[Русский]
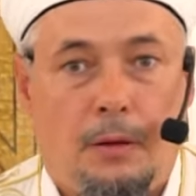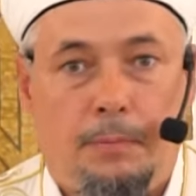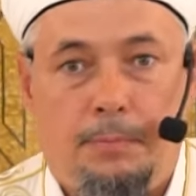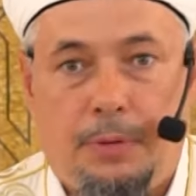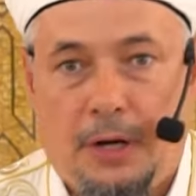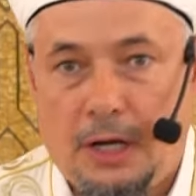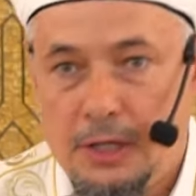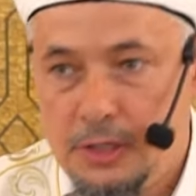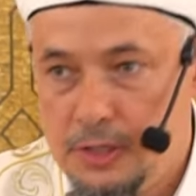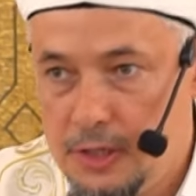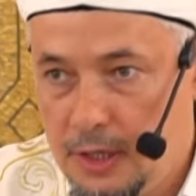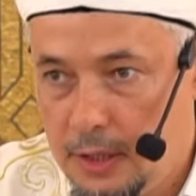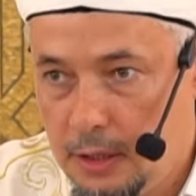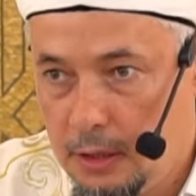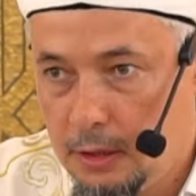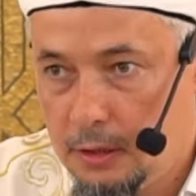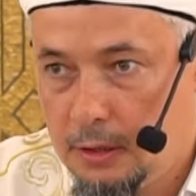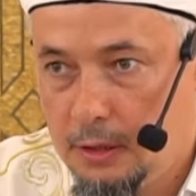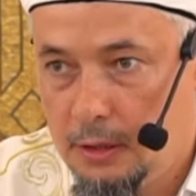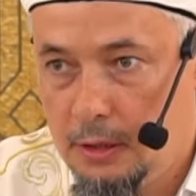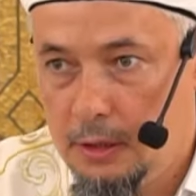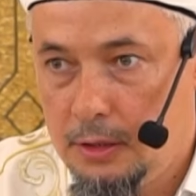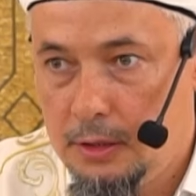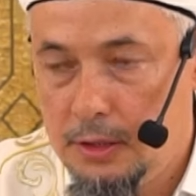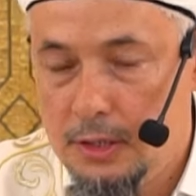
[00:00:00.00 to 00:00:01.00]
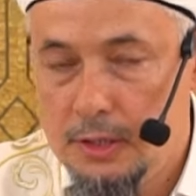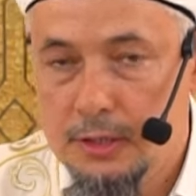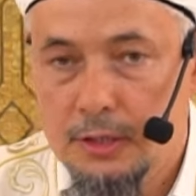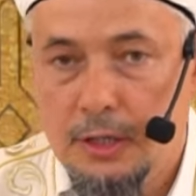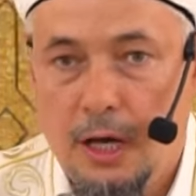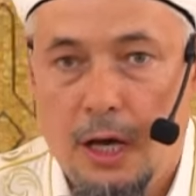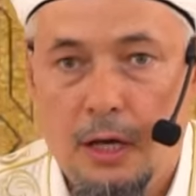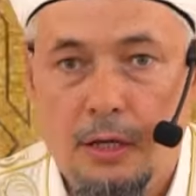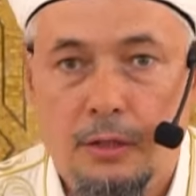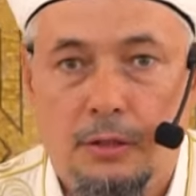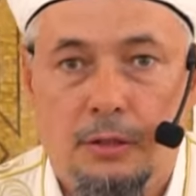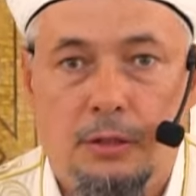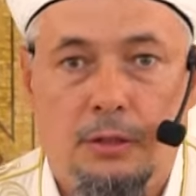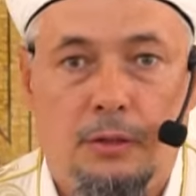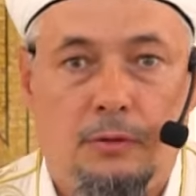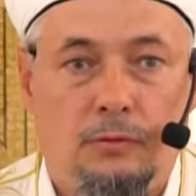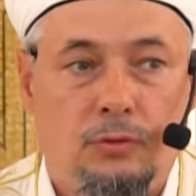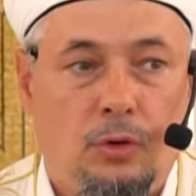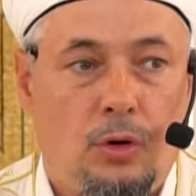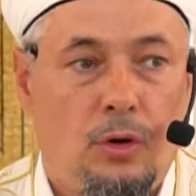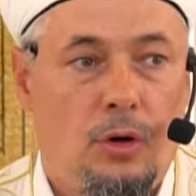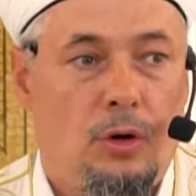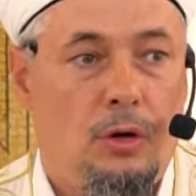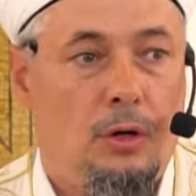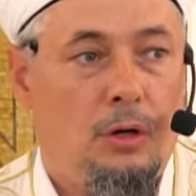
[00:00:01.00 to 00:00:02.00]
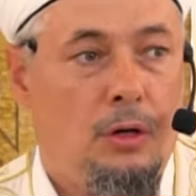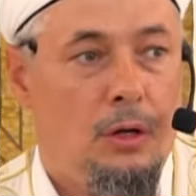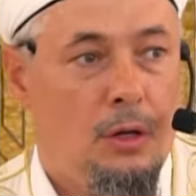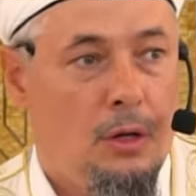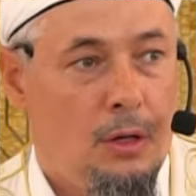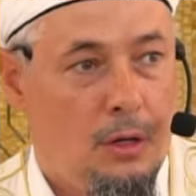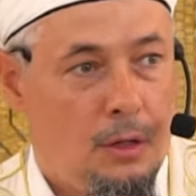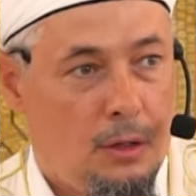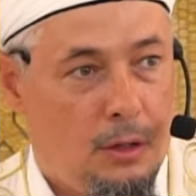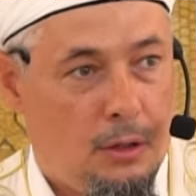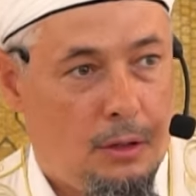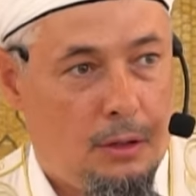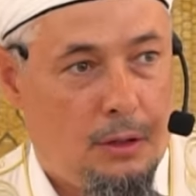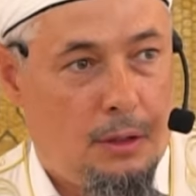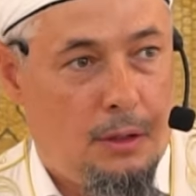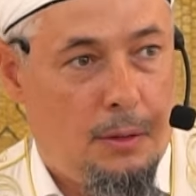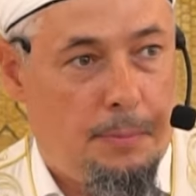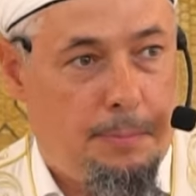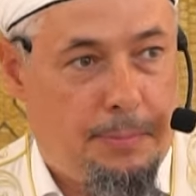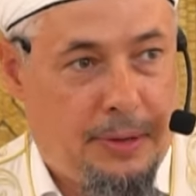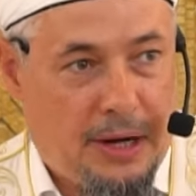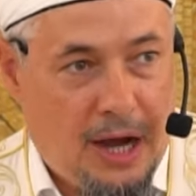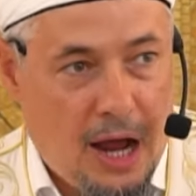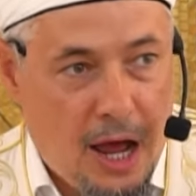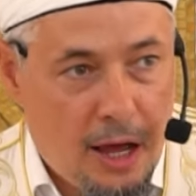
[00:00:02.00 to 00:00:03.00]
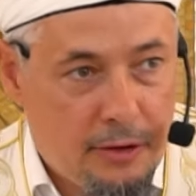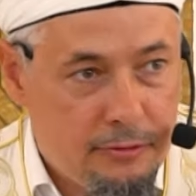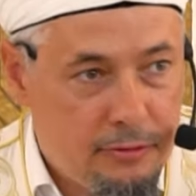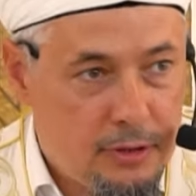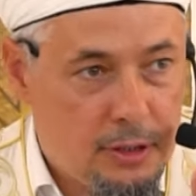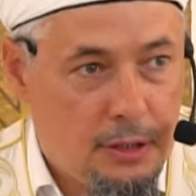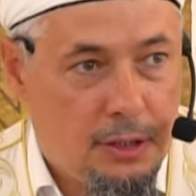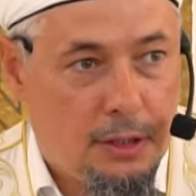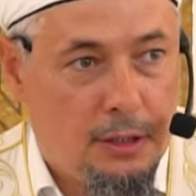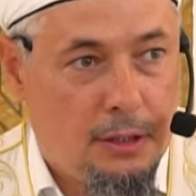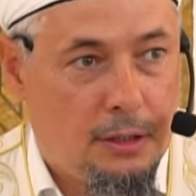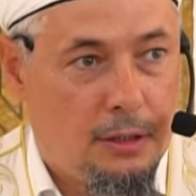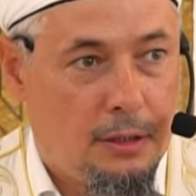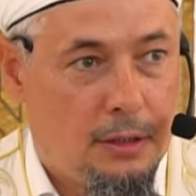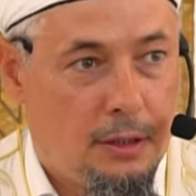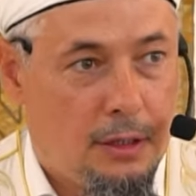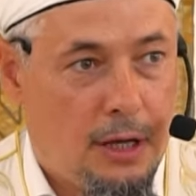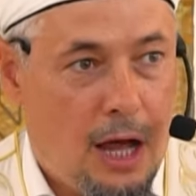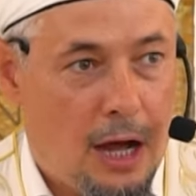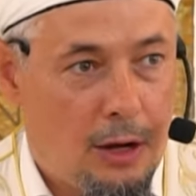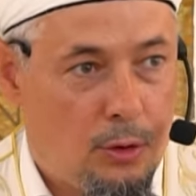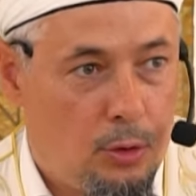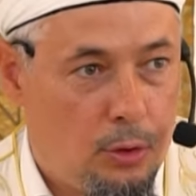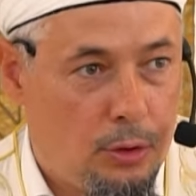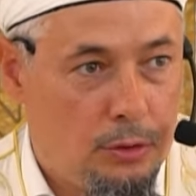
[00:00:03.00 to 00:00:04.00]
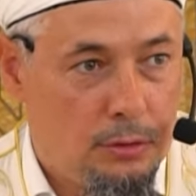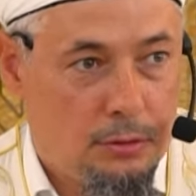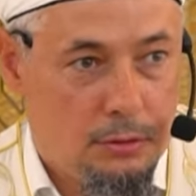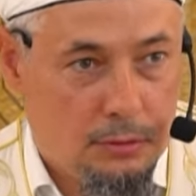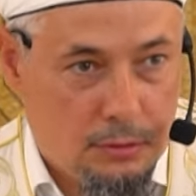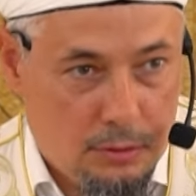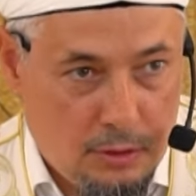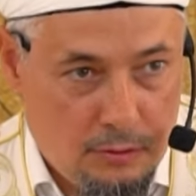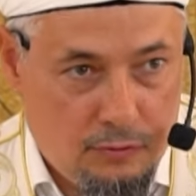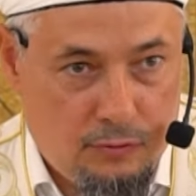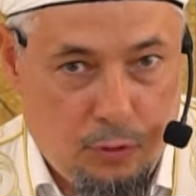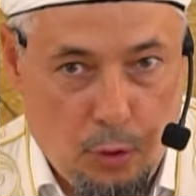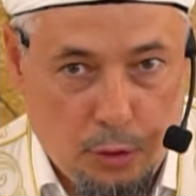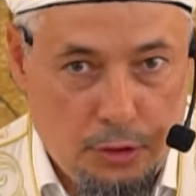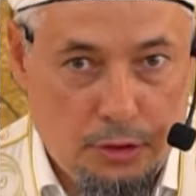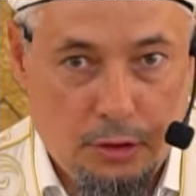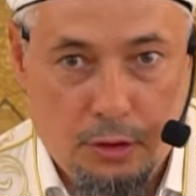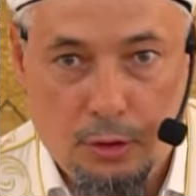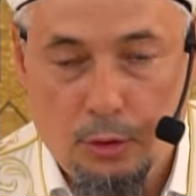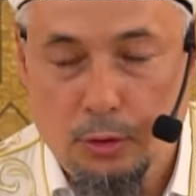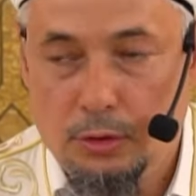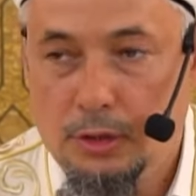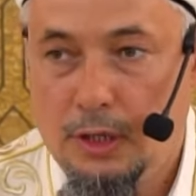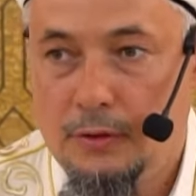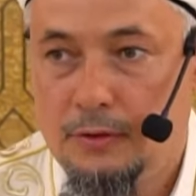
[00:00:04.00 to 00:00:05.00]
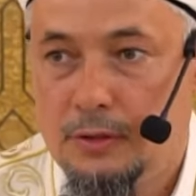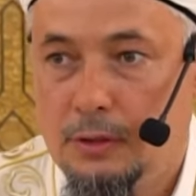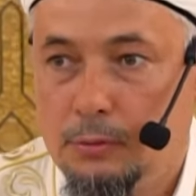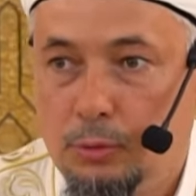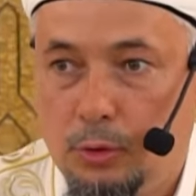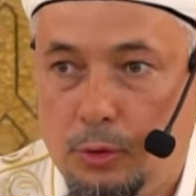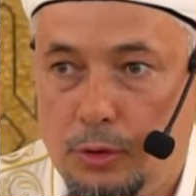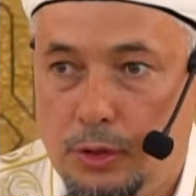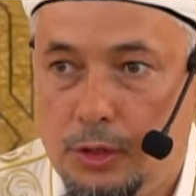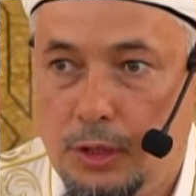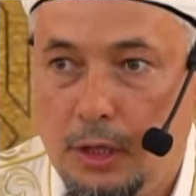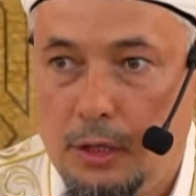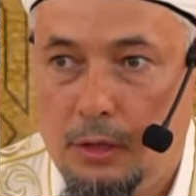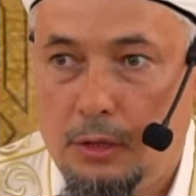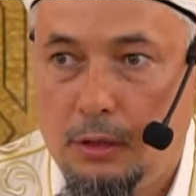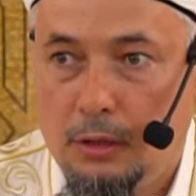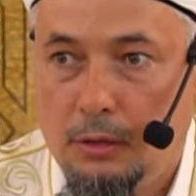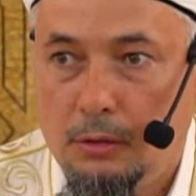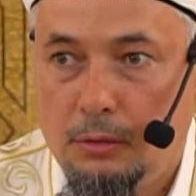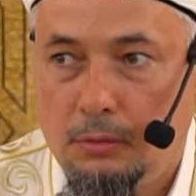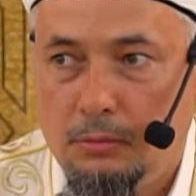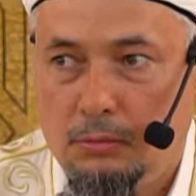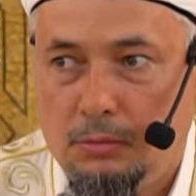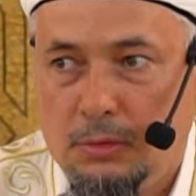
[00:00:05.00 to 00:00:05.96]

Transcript: проделки, не знают его э, правила, как он вводит людей в заблуждение.